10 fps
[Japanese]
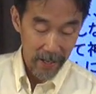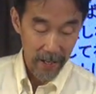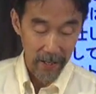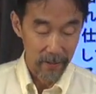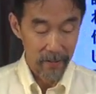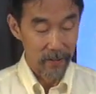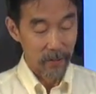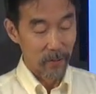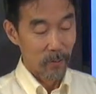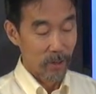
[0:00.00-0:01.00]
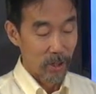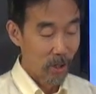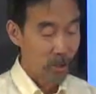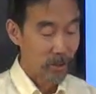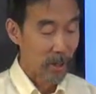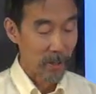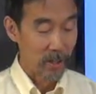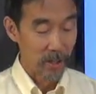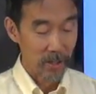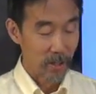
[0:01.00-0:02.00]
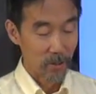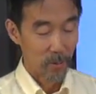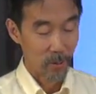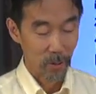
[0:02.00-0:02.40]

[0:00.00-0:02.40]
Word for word: ら、えー祈りのために